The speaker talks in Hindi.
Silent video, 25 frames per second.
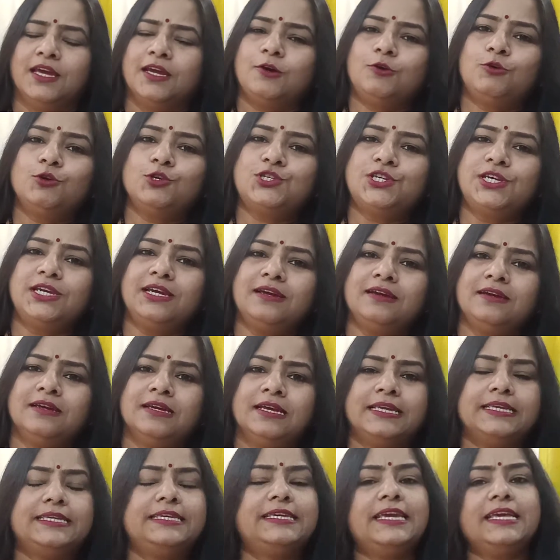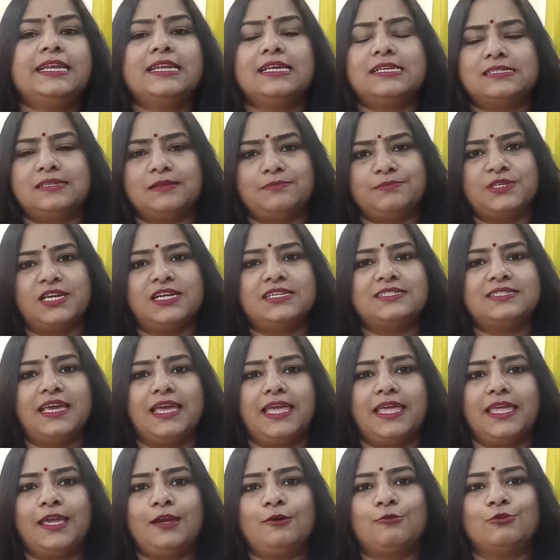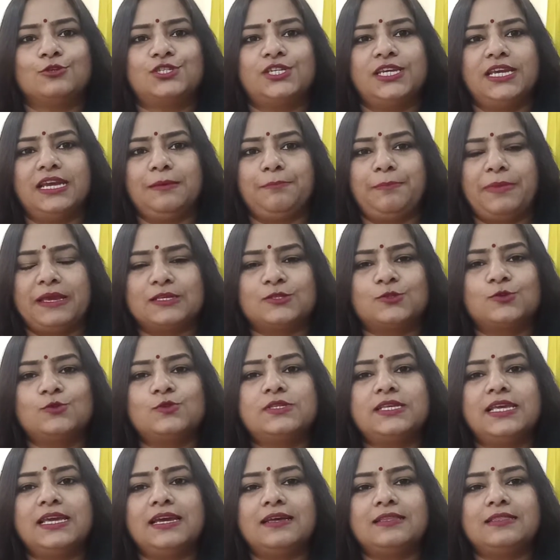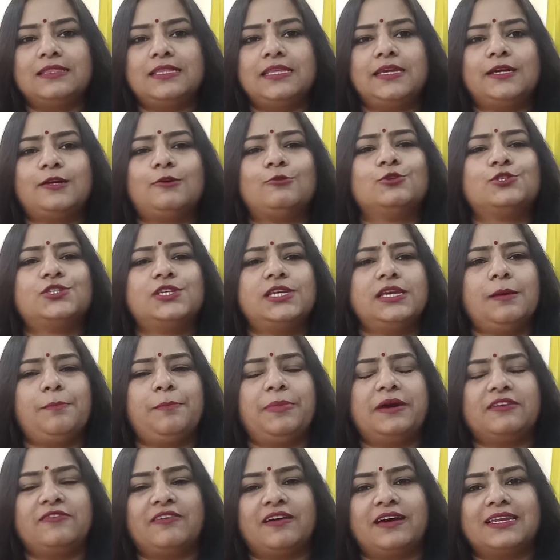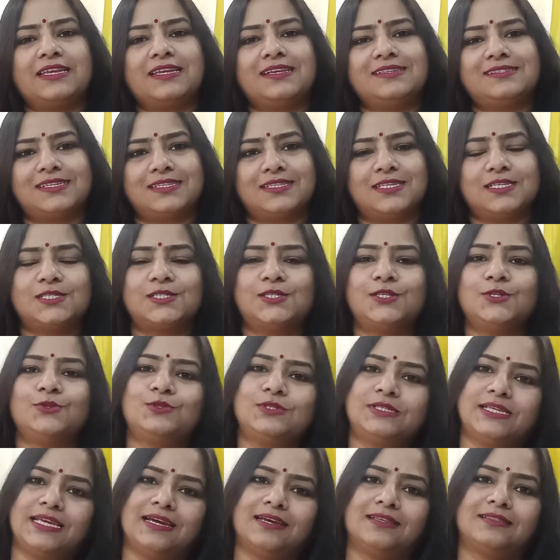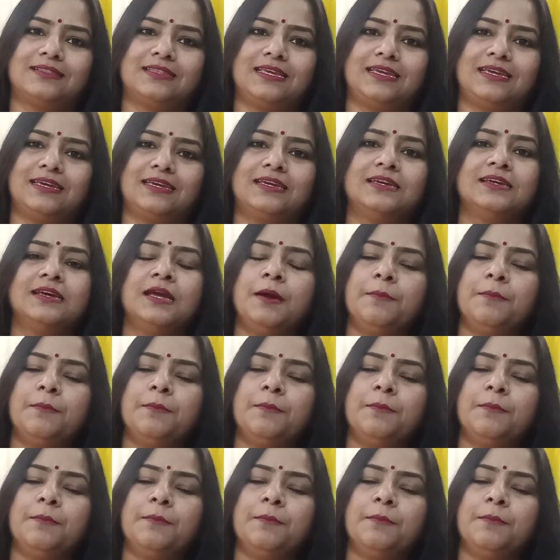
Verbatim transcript: खुशियाँ ये ना समझा जाए कि खुशियाँ पैसों से आती हैं खुशियाँ परिवार के सदस्यों से आती हैं